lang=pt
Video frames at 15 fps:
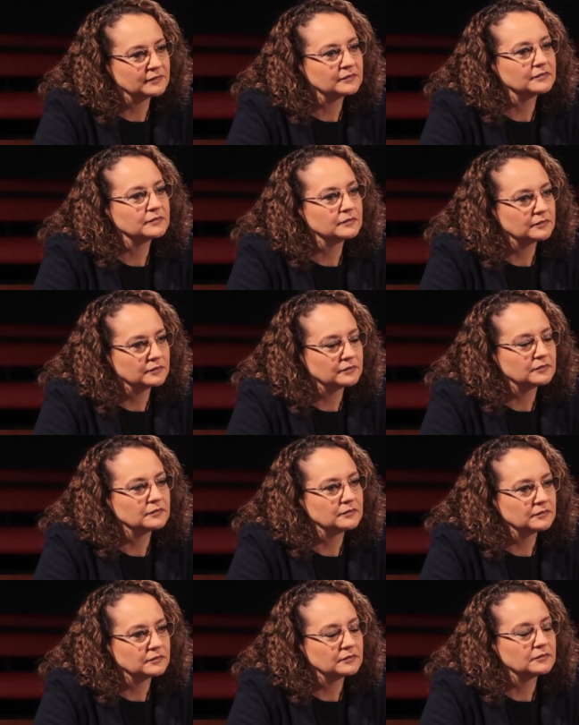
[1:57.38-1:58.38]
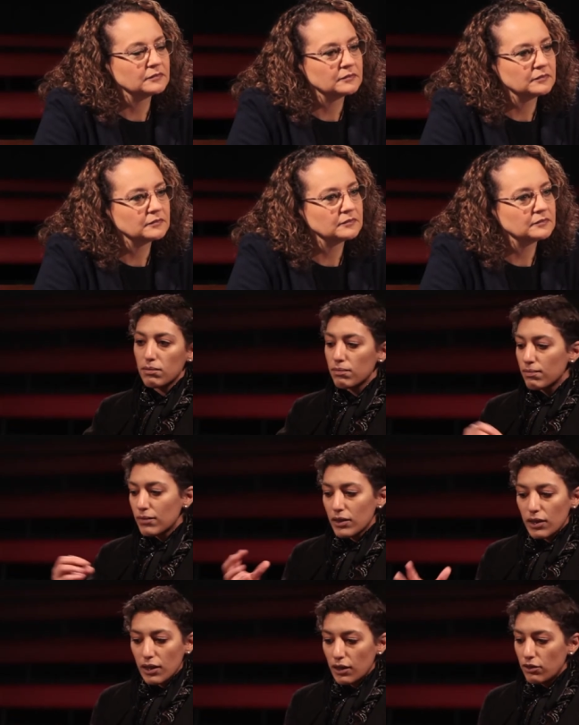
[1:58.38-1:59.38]
muito gay. Uh,
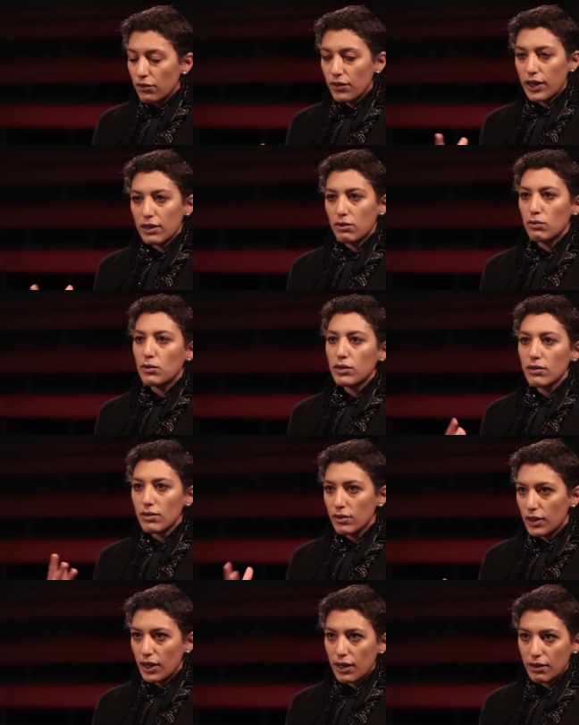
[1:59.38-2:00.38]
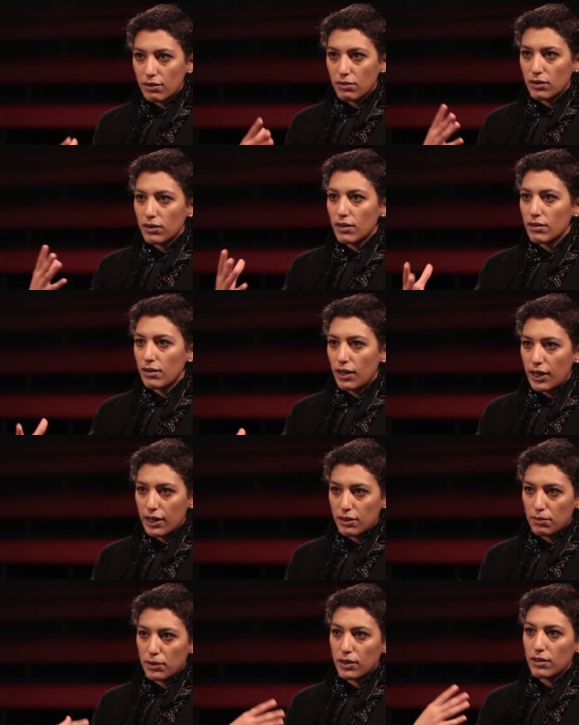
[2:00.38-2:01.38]
de fato, quantos gays, quantas
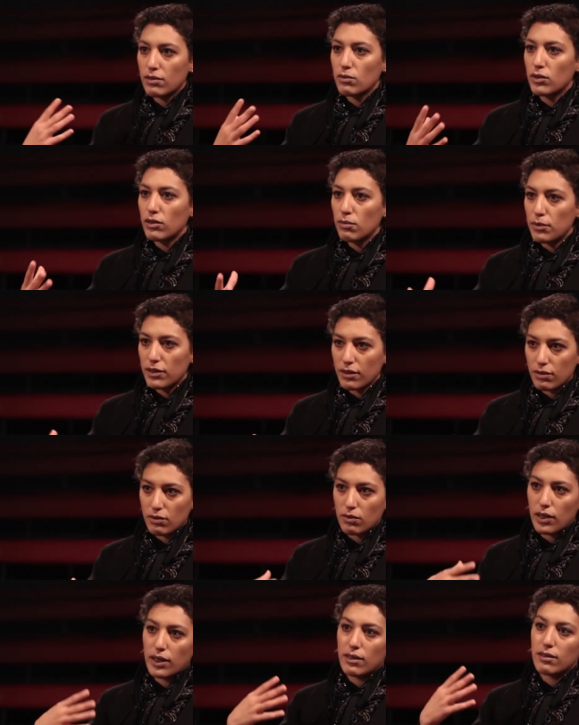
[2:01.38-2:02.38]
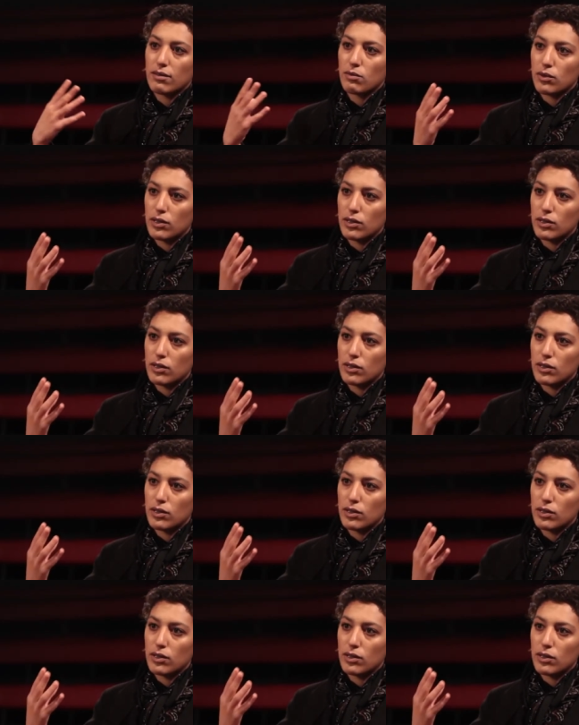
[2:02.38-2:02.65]
lésbicas, quantos bissexuais,